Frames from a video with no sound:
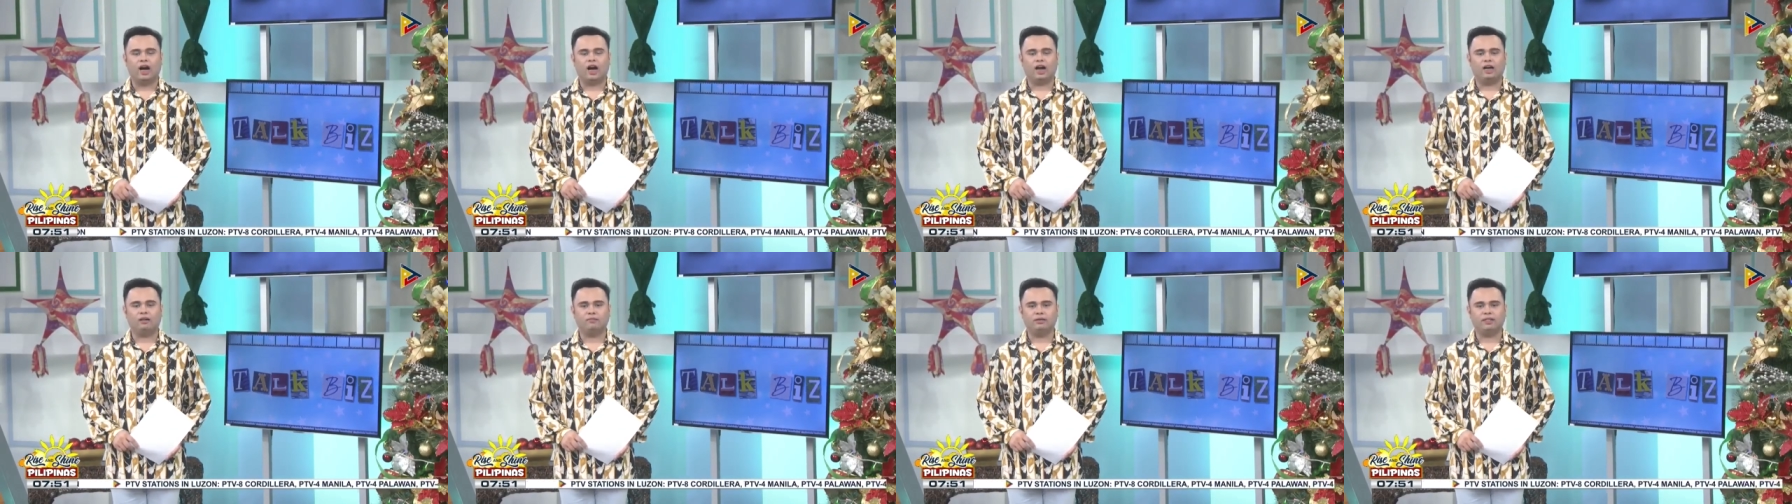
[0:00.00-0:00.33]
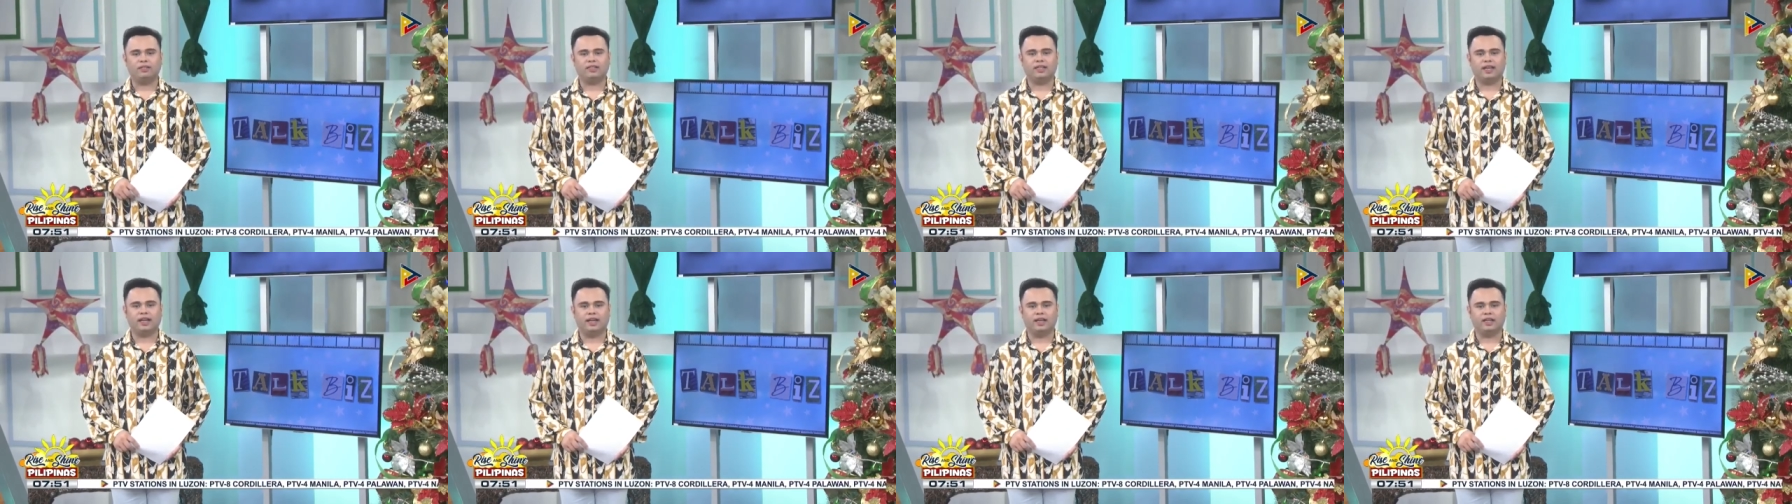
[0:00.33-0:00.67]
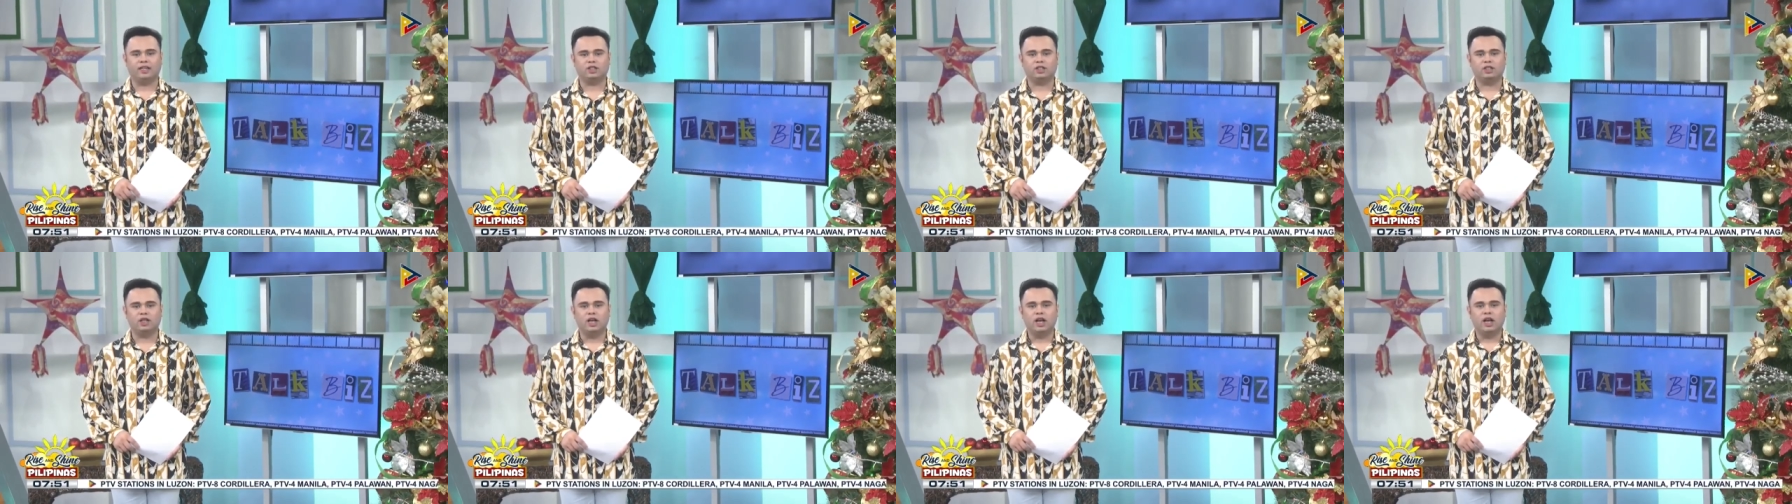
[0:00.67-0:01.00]

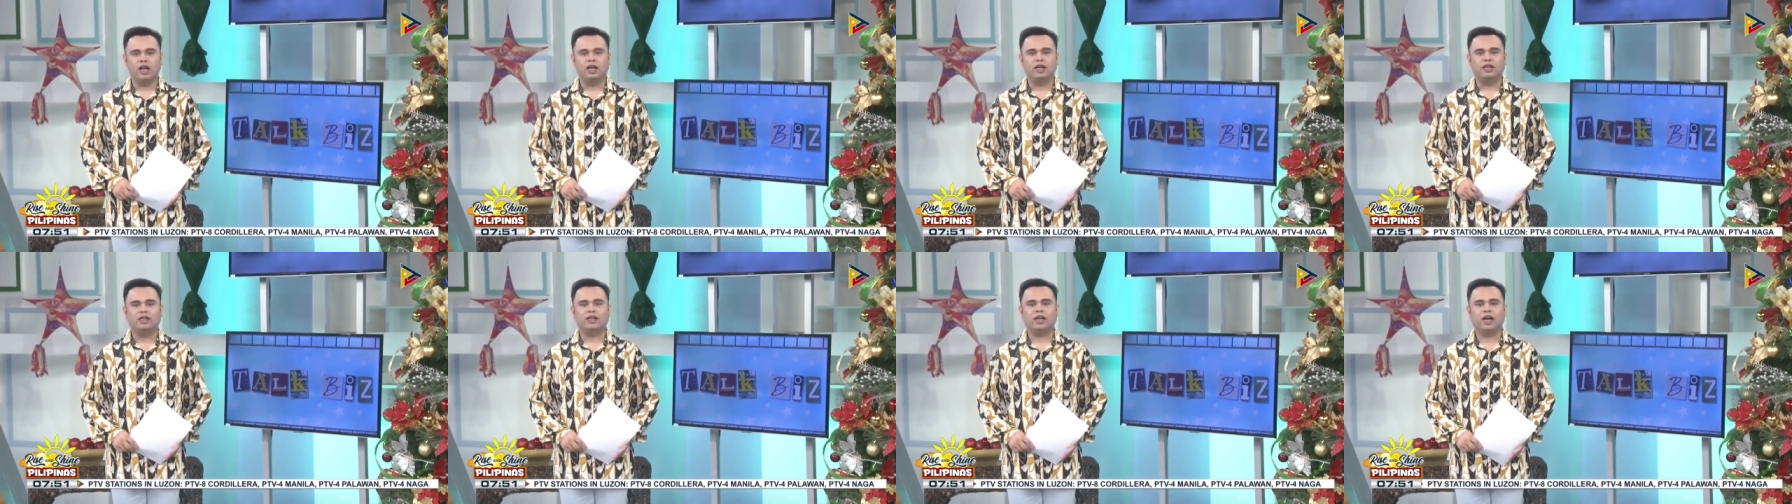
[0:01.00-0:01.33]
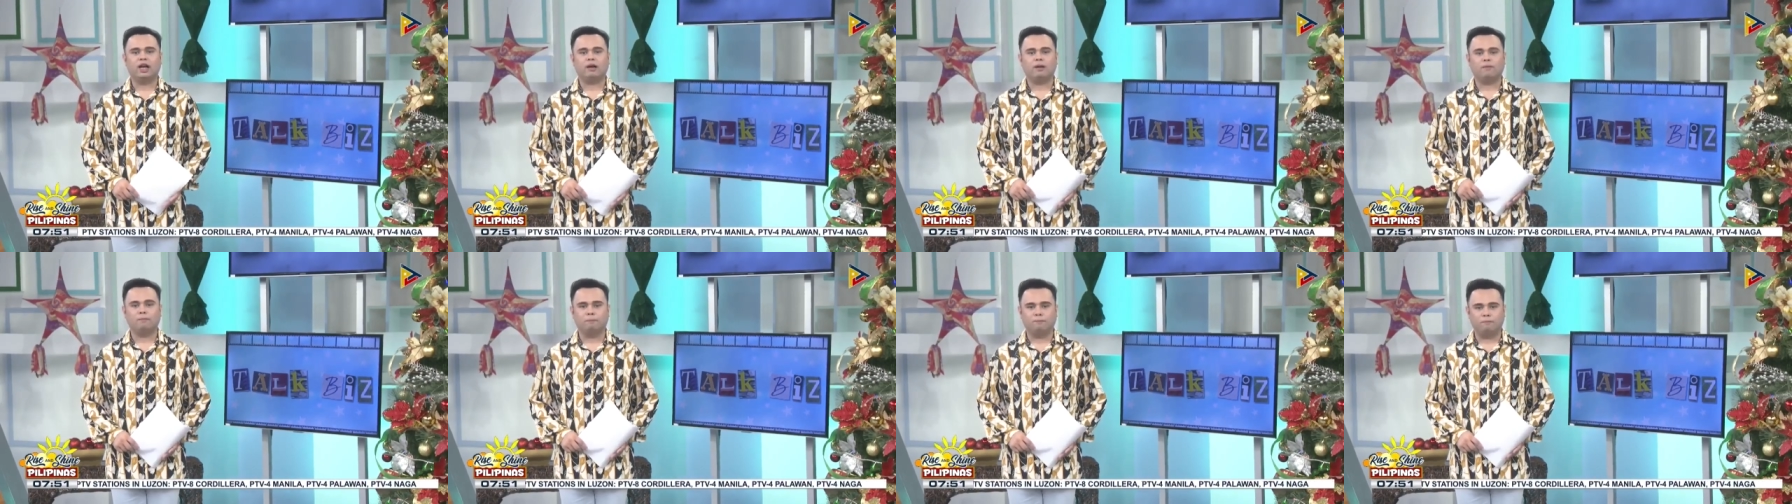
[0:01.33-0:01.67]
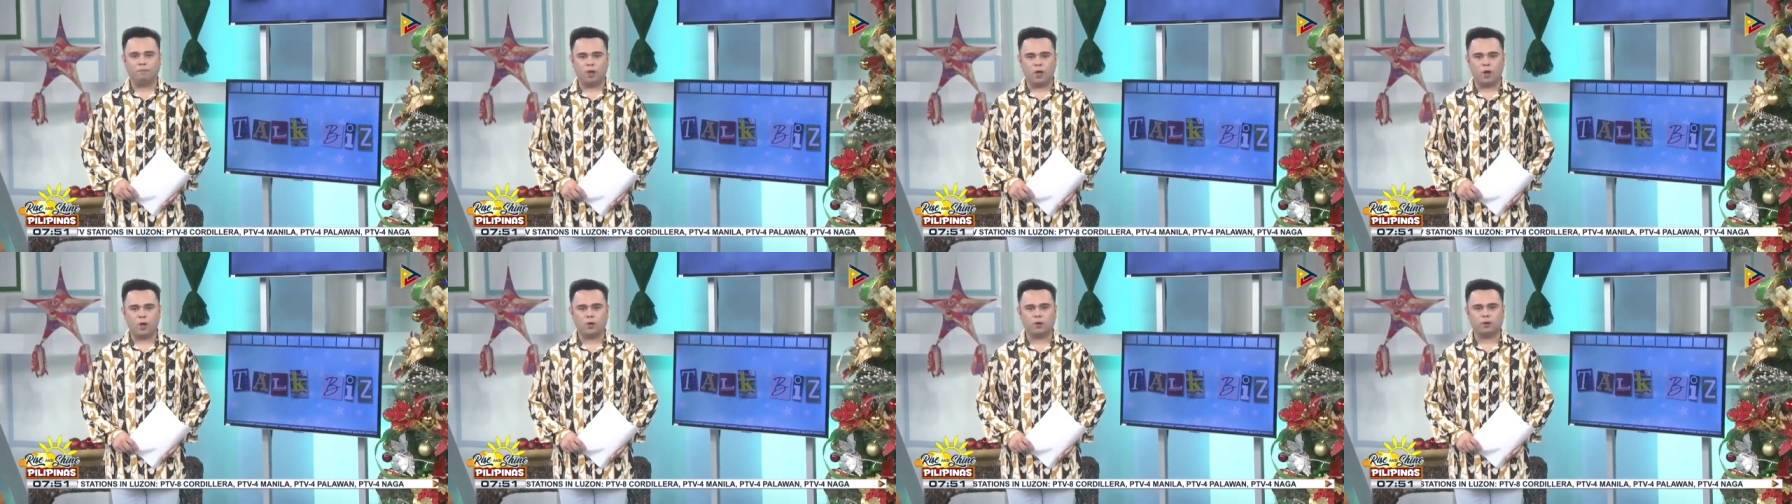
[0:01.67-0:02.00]
Armitage
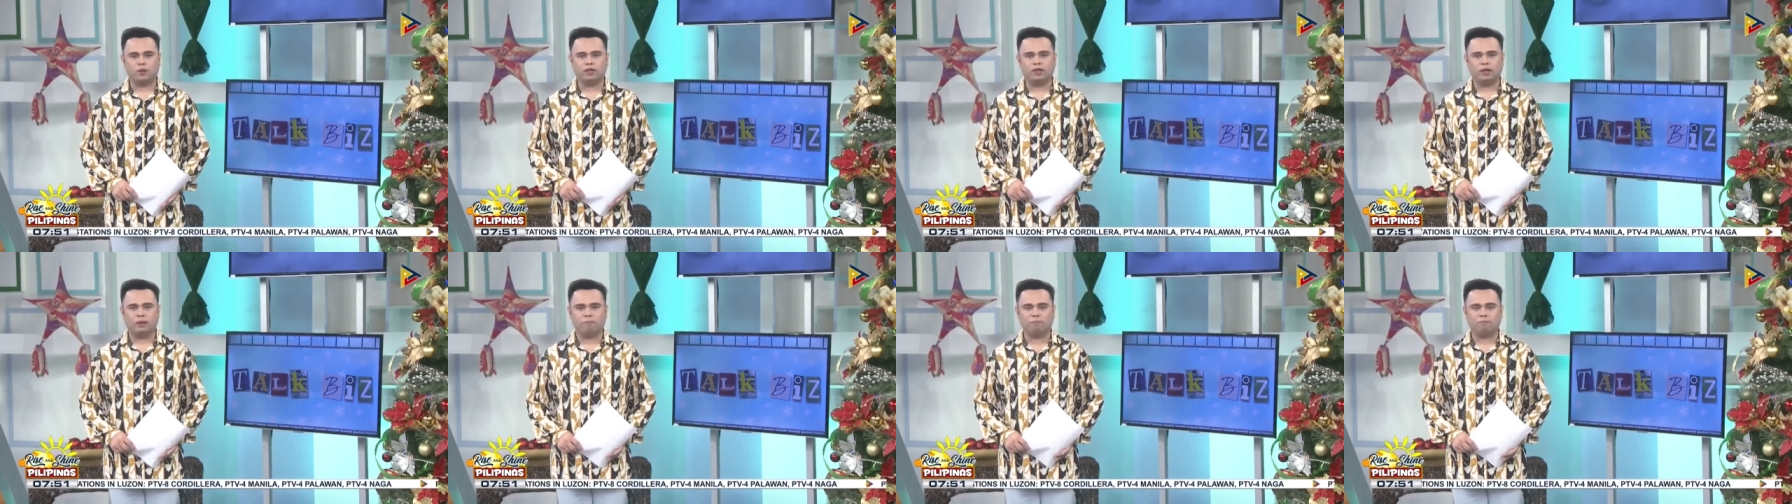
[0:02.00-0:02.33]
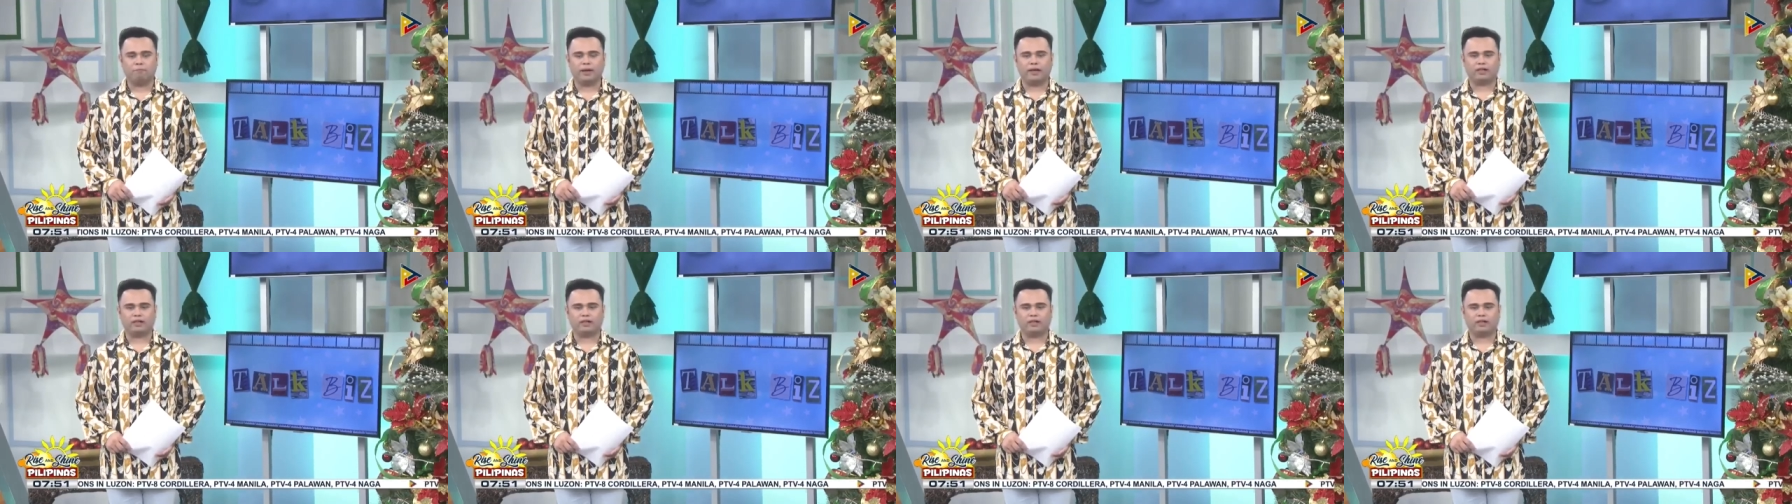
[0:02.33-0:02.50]
nag-upload ng